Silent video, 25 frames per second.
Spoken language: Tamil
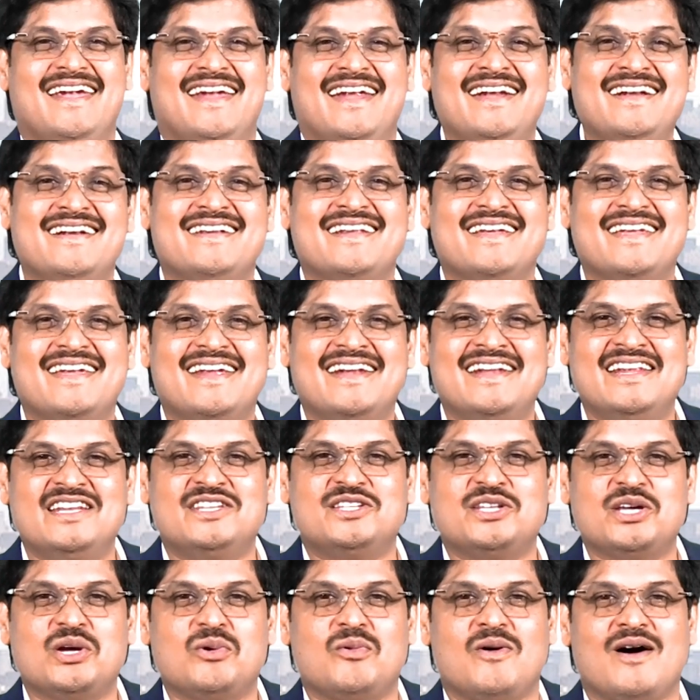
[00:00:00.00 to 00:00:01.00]
இன்றைய
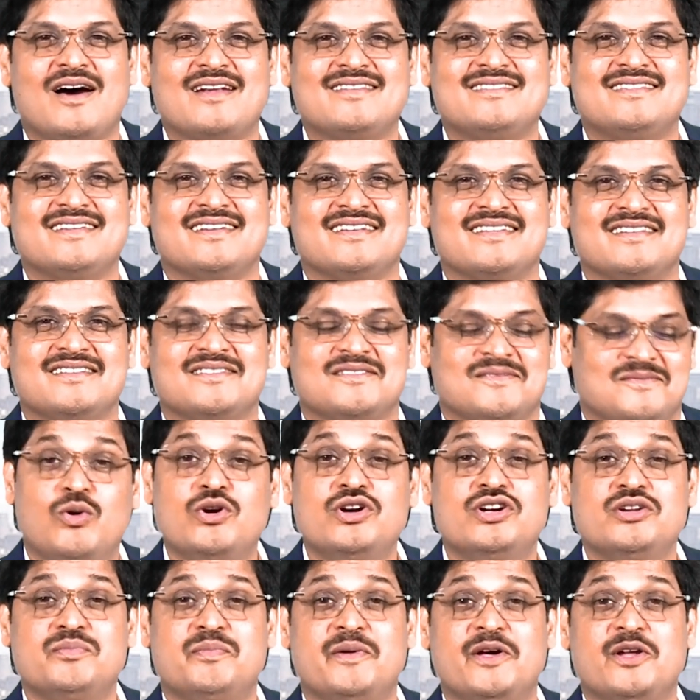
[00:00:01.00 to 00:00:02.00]
நித்திய வார்த்தை
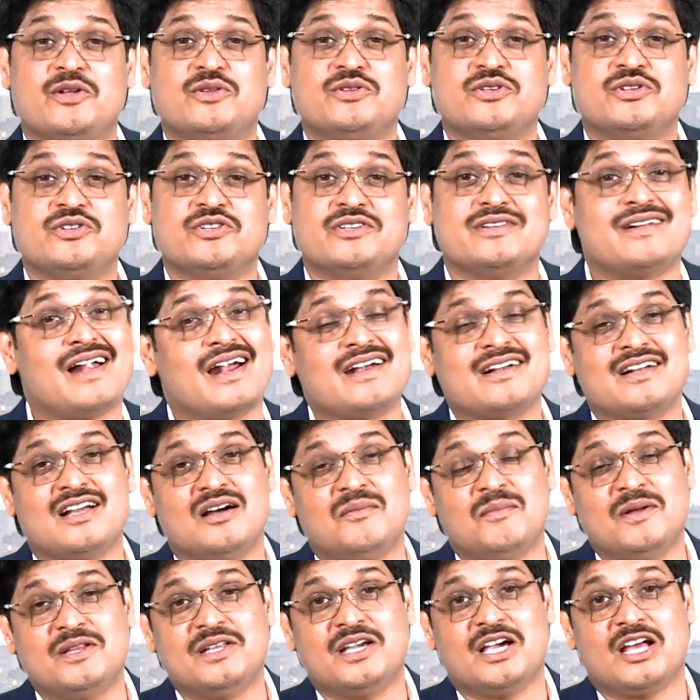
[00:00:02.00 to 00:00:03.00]
ஒன்று பேருதொரு
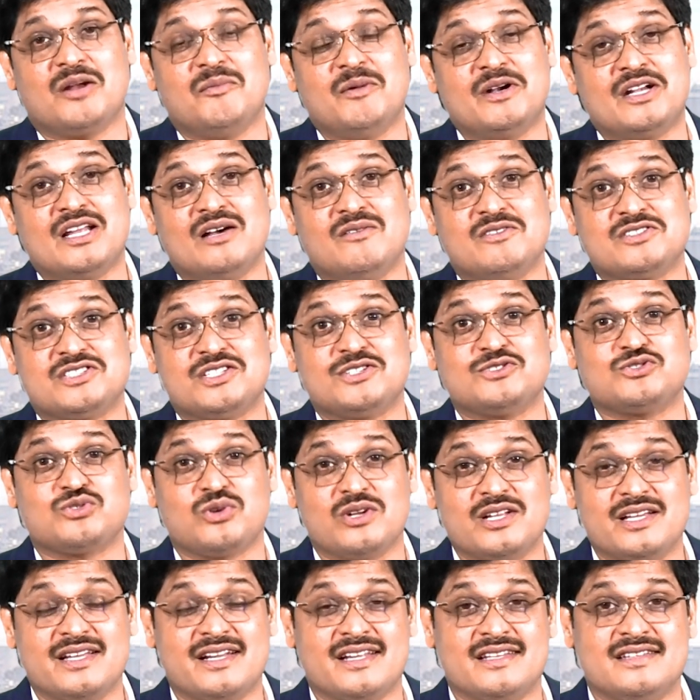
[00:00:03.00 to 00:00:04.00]
நான்காம் அதிகாரம் எட்டாம் வசனம்
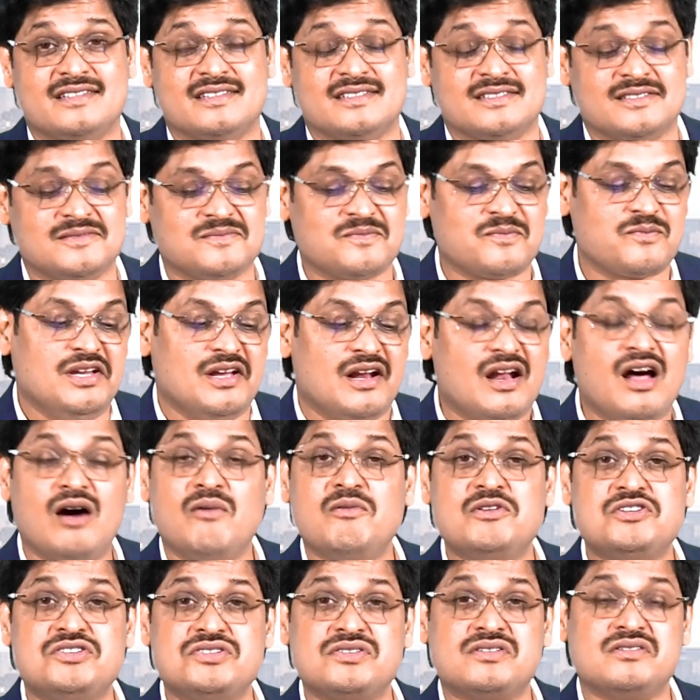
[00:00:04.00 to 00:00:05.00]
சொல்கிறது
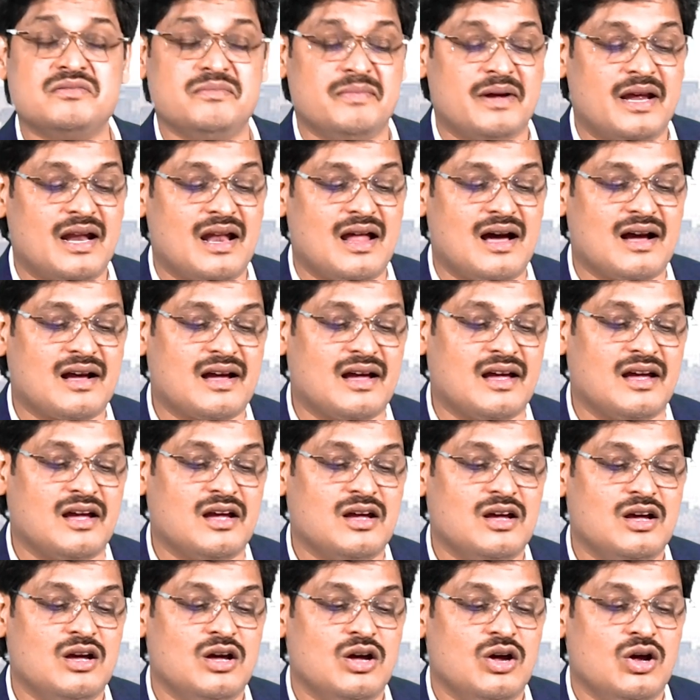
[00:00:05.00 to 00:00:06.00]
எல்லாவற்றுக்கும் மேலாக
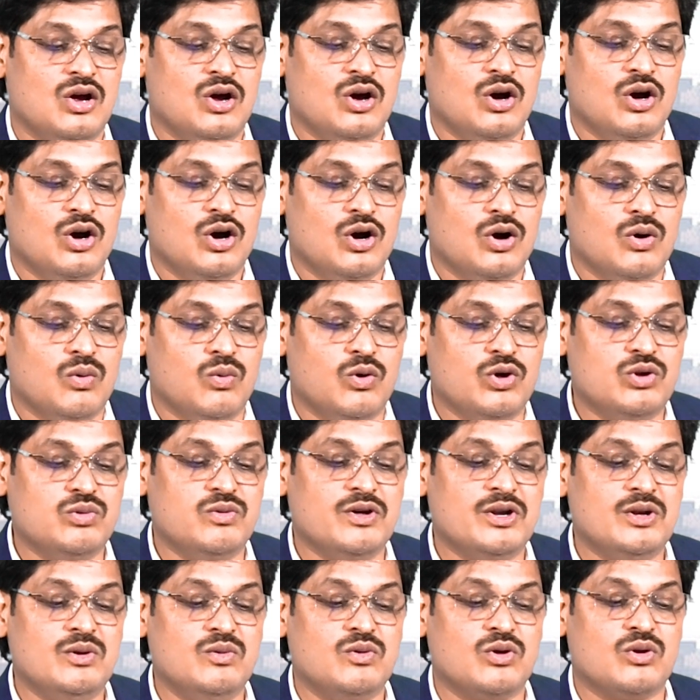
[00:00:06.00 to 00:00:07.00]

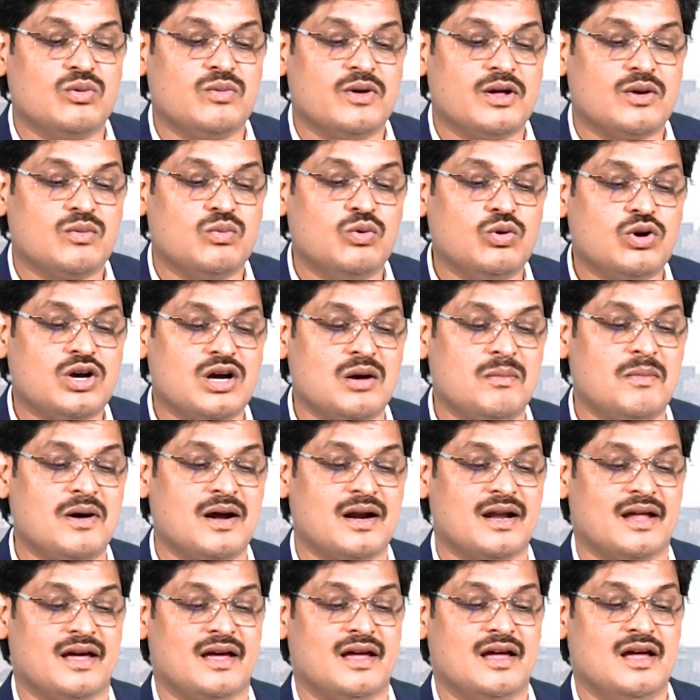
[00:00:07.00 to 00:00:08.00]
ஒருவரில் ஒருவர்
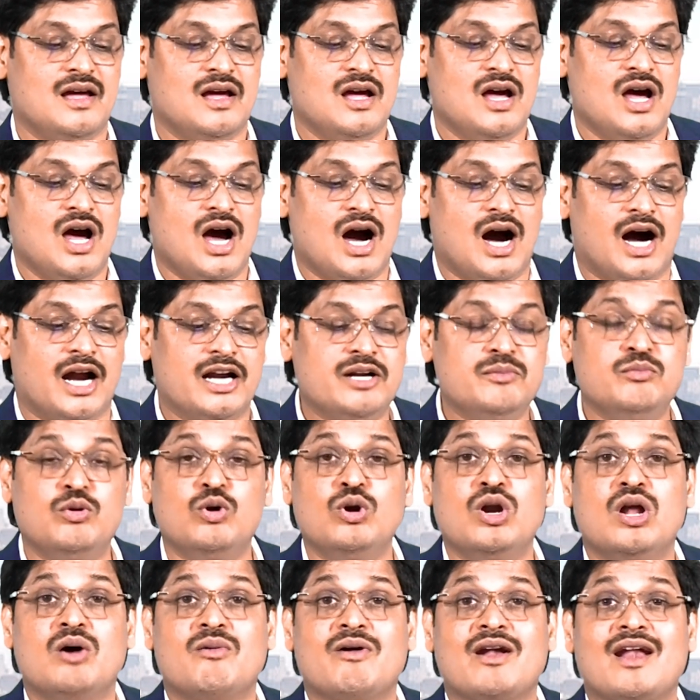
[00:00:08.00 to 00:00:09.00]
ஊக்கமான
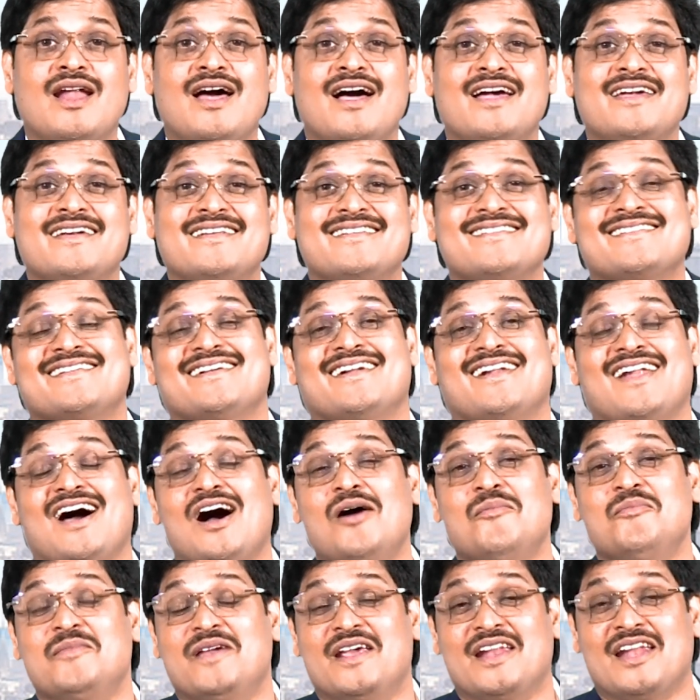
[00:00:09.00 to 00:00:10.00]
அன்புள்ளவர்களாய்
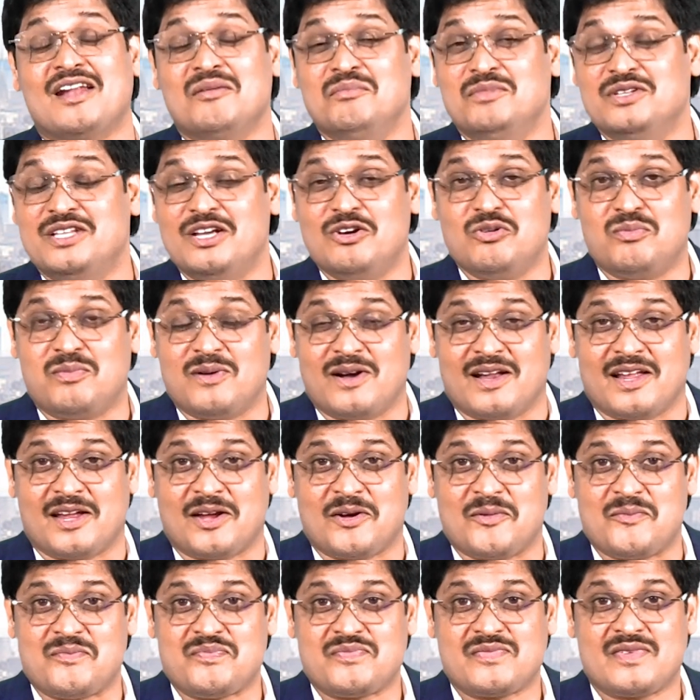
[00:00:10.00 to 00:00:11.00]
இருங்களாம் என் அன்பு தேவ
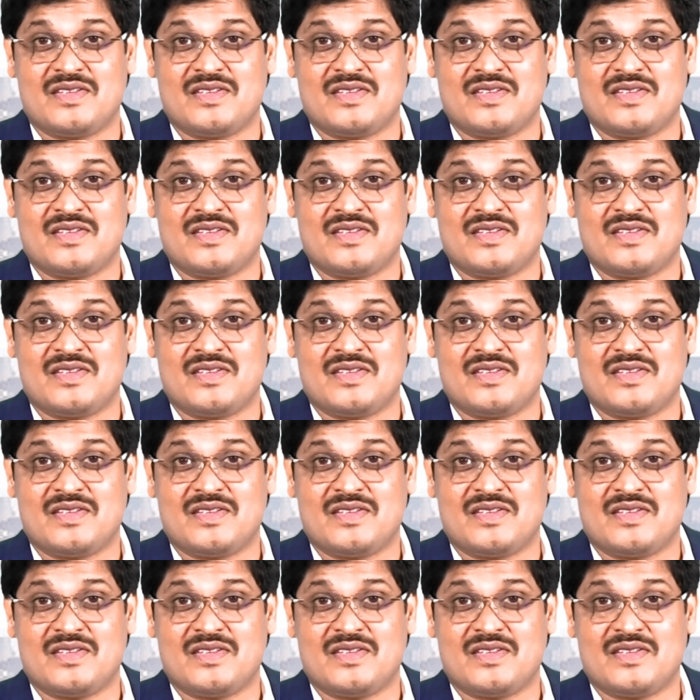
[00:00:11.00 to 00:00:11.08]
பிள்ளைகள்